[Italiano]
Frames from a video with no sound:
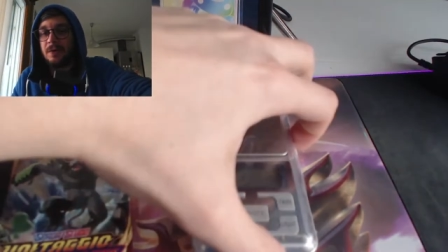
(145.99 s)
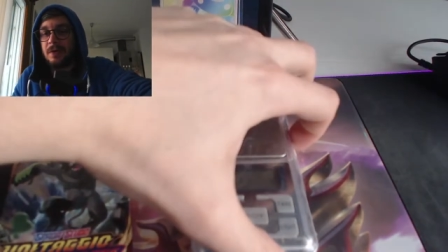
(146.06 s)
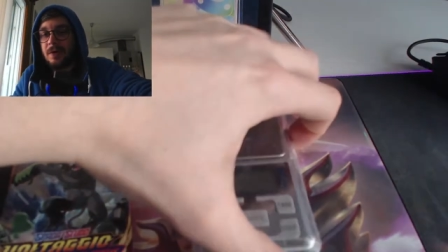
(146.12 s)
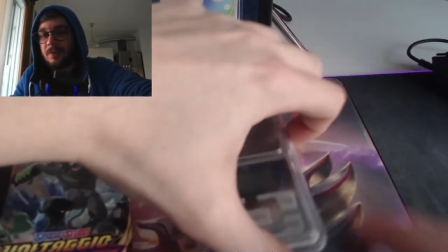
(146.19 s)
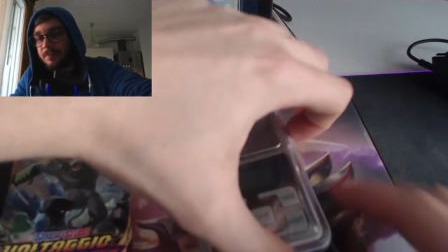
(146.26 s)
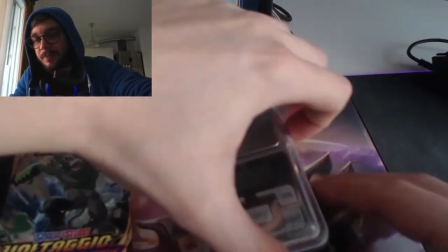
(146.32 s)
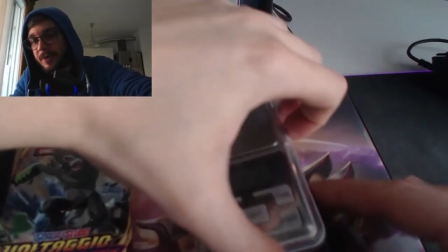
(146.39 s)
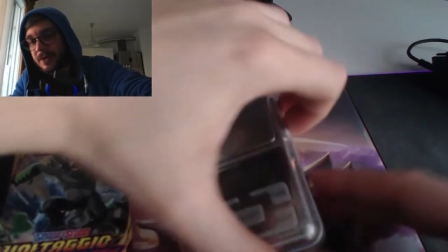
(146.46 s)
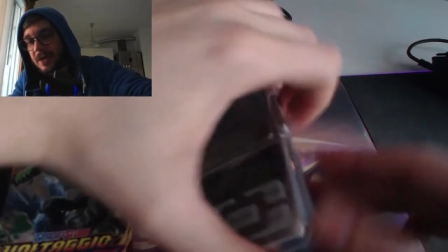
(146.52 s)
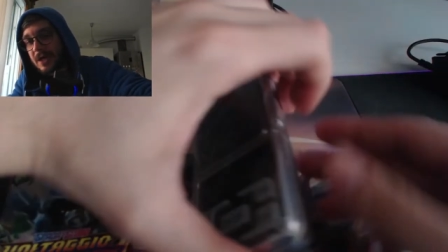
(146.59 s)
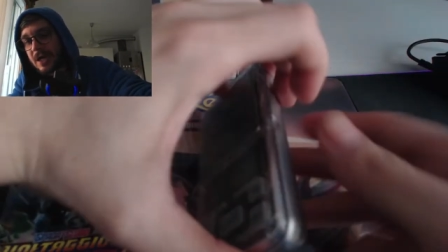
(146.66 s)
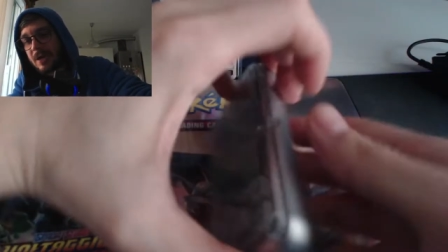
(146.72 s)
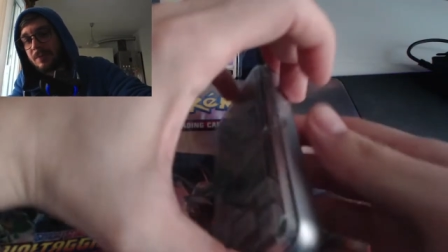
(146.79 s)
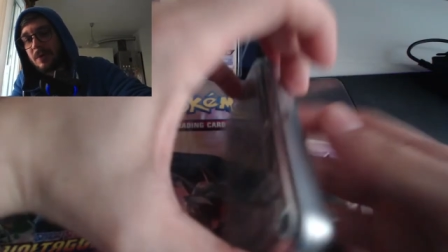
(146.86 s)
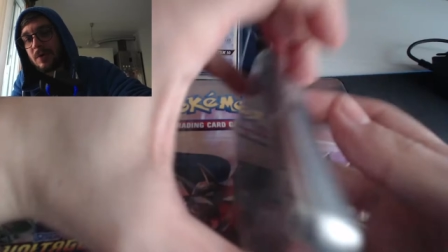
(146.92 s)

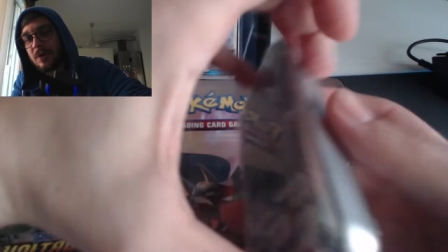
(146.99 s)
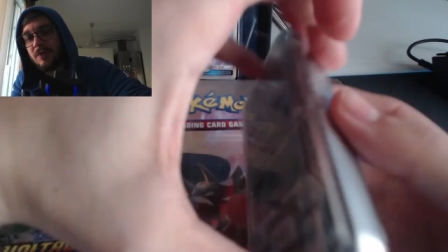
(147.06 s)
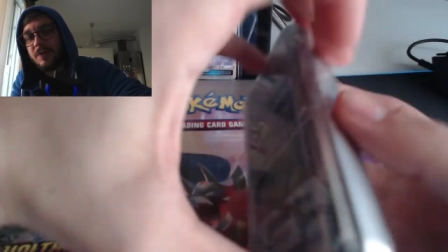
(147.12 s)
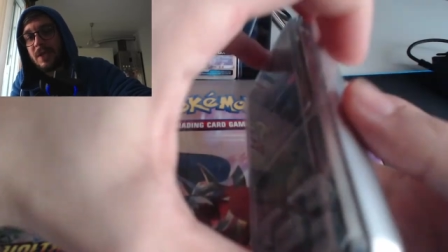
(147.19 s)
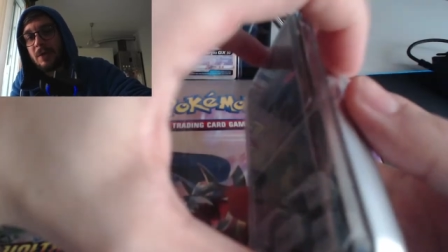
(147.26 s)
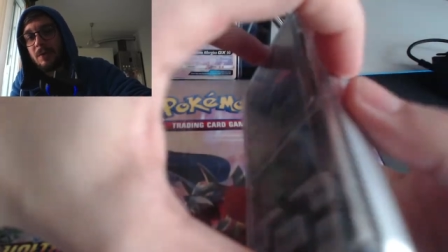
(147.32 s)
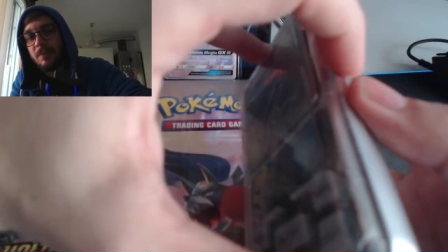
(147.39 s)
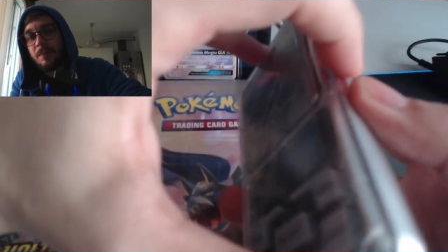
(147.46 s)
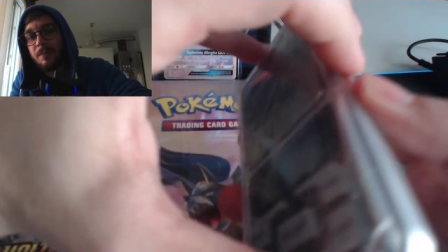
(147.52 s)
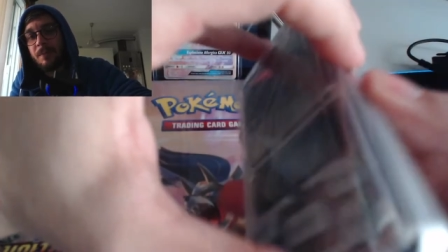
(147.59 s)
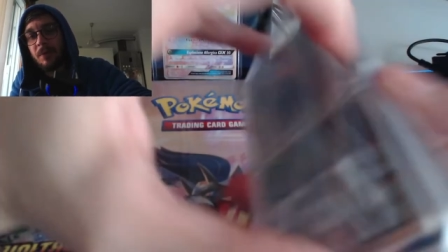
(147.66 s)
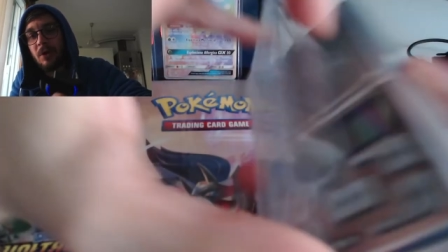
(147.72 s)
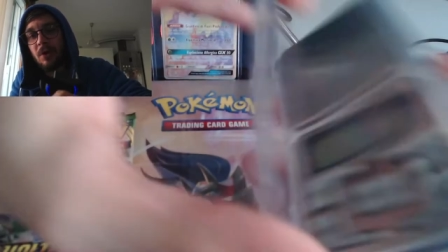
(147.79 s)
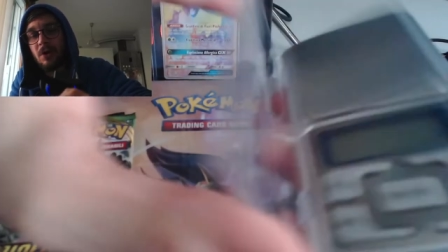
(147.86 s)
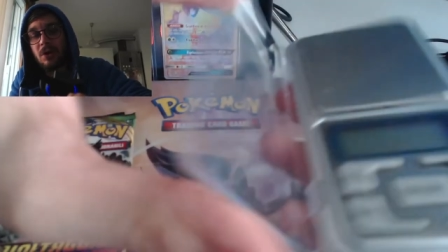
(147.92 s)
Apriamolo, vediamo un
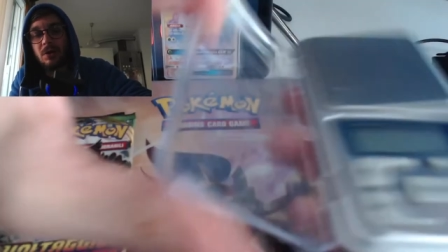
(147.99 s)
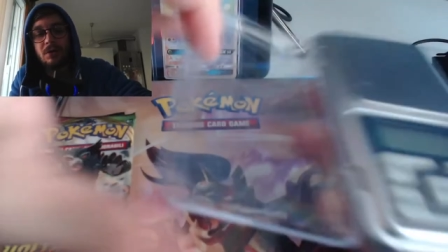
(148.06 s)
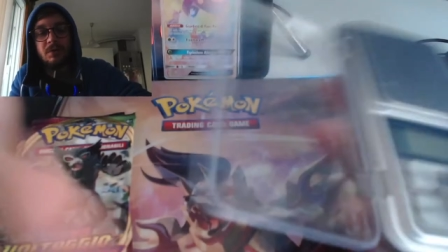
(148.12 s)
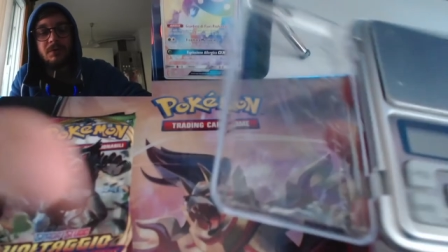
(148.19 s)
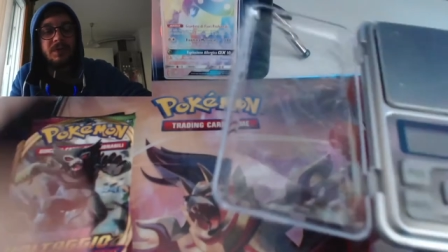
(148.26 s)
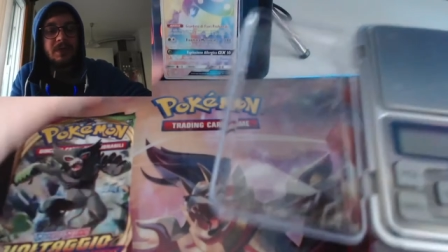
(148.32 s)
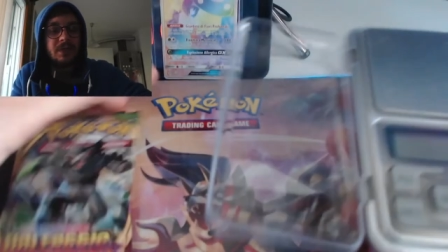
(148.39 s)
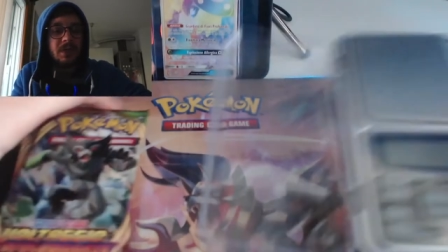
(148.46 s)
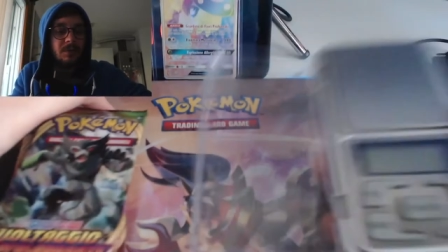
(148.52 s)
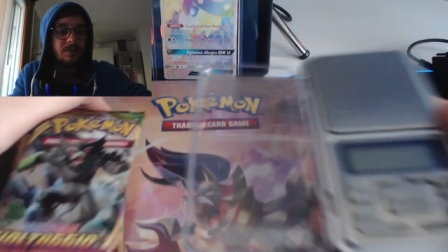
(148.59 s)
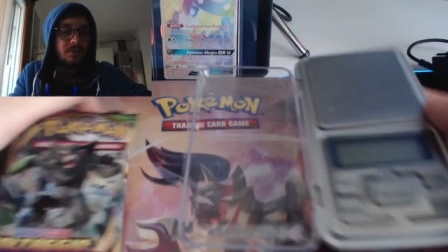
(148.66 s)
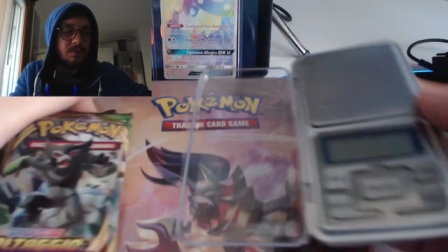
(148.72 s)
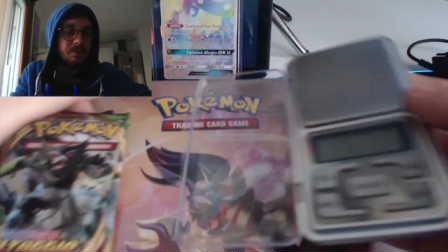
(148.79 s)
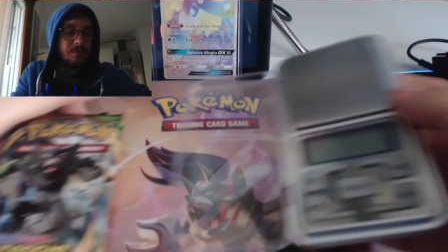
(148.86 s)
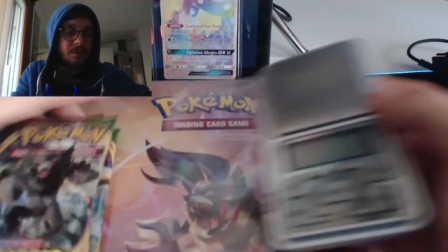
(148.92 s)
po', vediamo
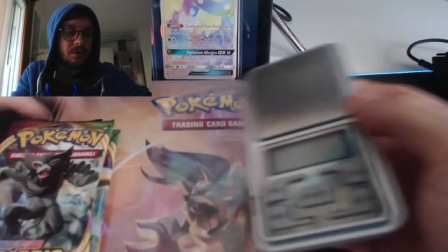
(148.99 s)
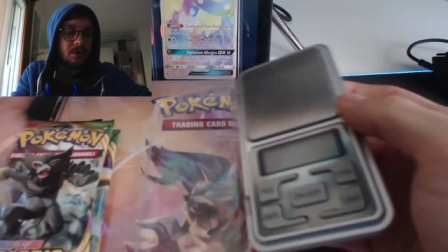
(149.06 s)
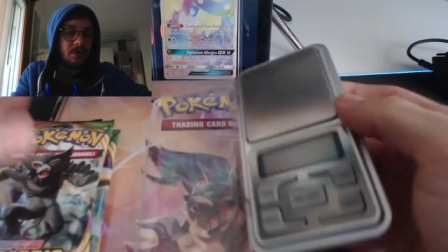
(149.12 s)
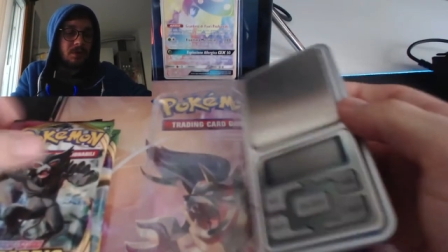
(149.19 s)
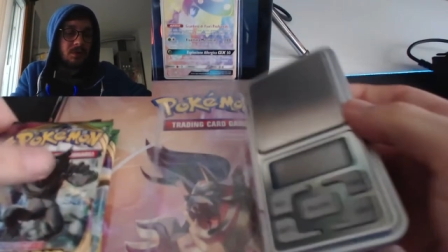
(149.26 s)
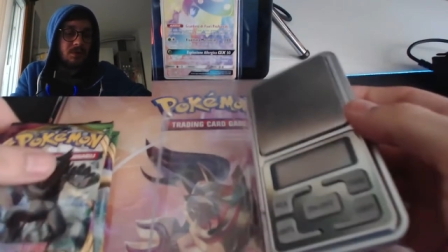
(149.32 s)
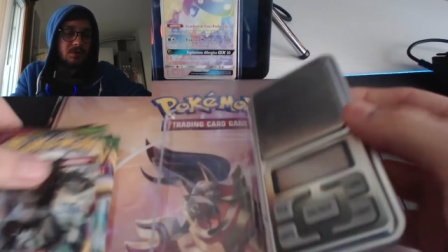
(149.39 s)
un po'